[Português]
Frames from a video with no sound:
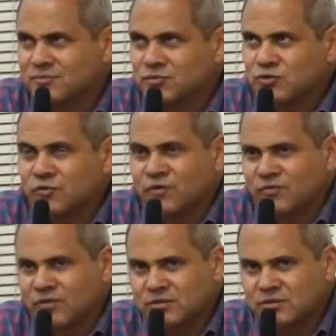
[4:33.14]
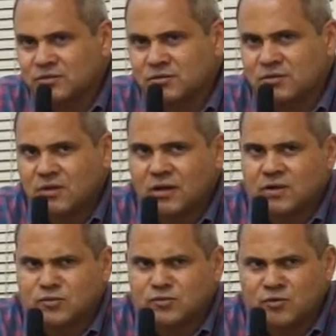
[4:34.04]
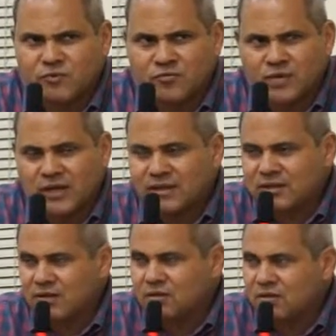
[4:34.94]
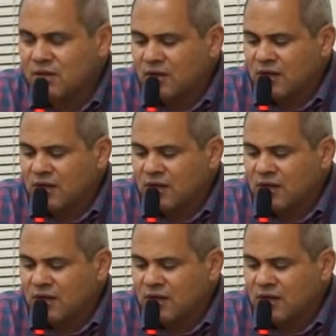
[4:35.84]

sou a favor disso, não sou a favor daquilo,